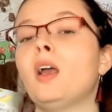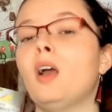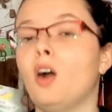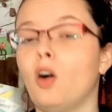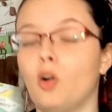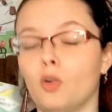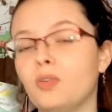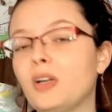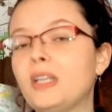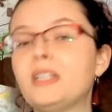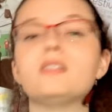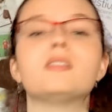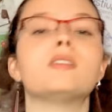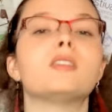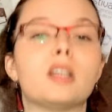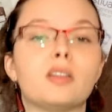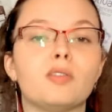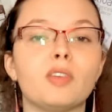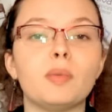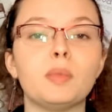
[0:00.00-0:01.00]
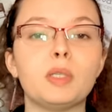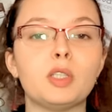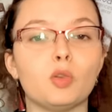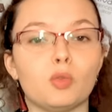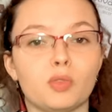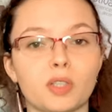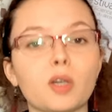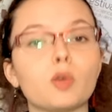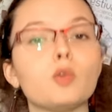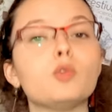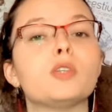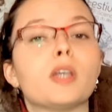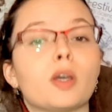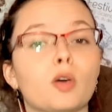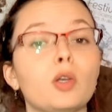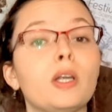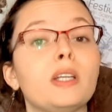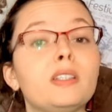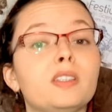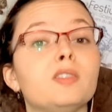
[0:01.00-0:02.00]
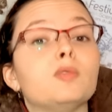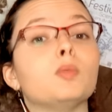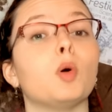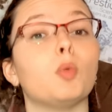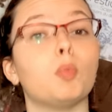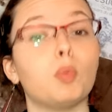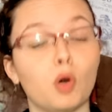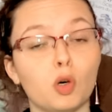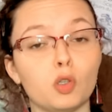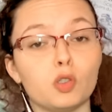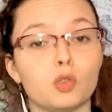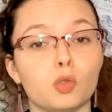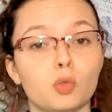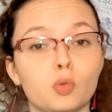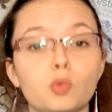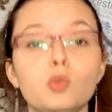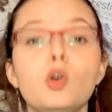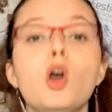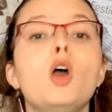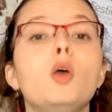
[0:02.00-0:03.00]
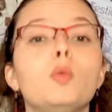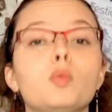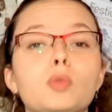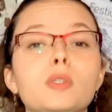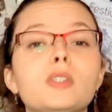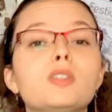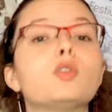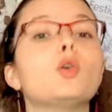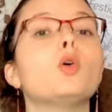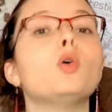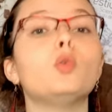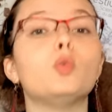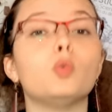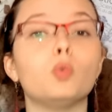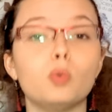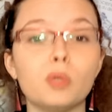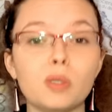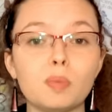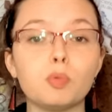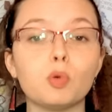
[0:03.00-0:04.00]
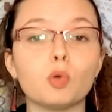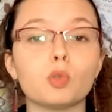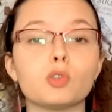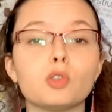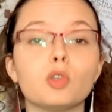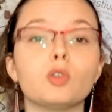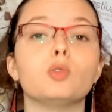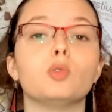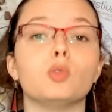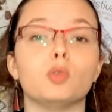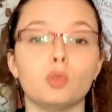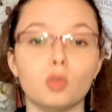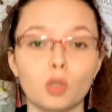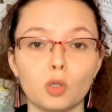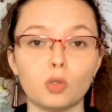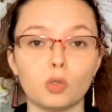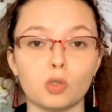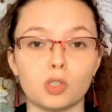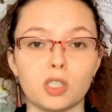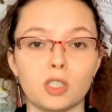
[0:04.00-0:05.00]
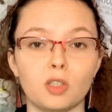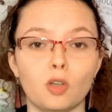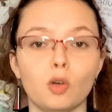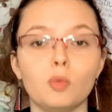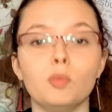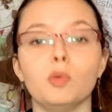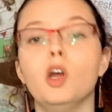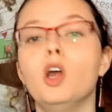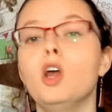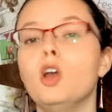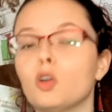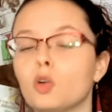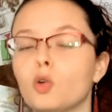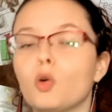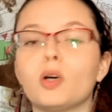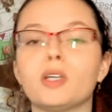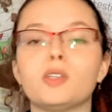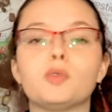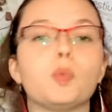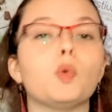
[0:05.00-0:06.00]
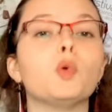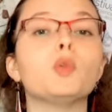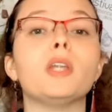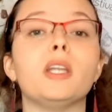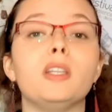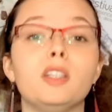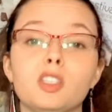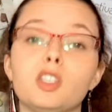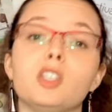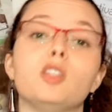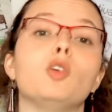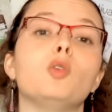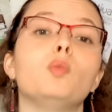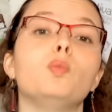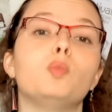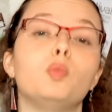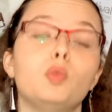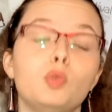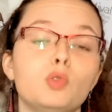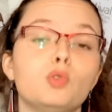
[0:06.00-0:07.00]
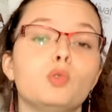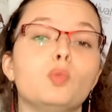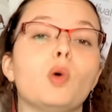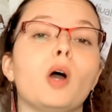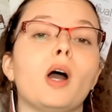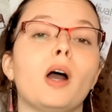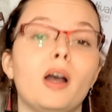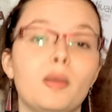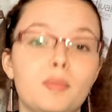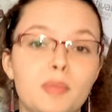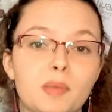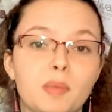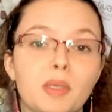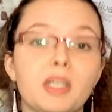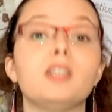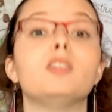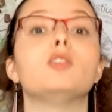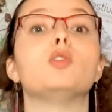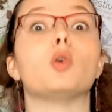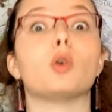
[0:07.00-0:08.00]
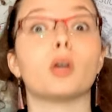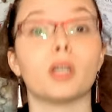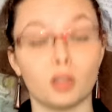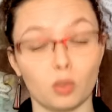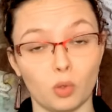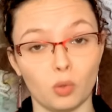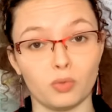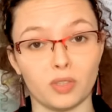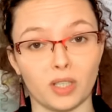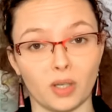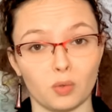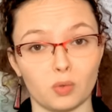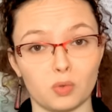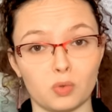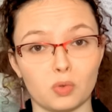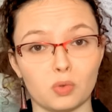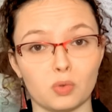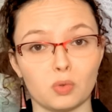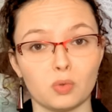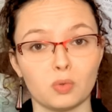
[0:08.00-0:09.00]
En fait, cette famille de virus est relativement proche de nous, puisque 8% de notre génome correspondent à des génomes plus ou moins abîmés de rétrovirus.